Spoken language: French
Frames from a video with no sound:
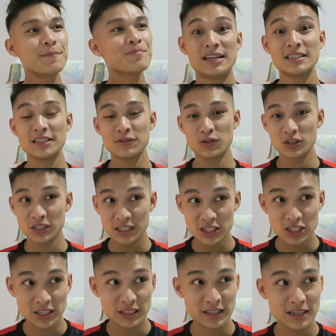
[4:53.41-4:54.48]
Et là, cette fois-ci,
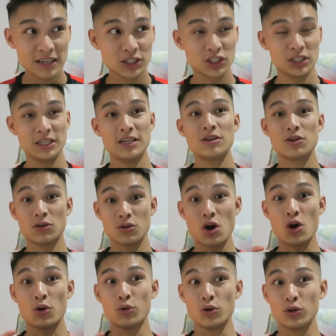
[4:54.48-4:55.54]
j'ai été acheter
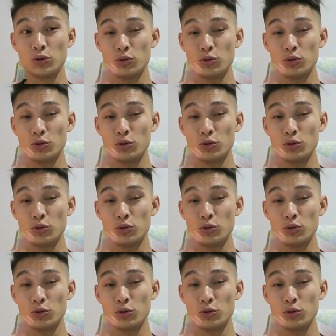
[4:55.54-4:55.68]
euh,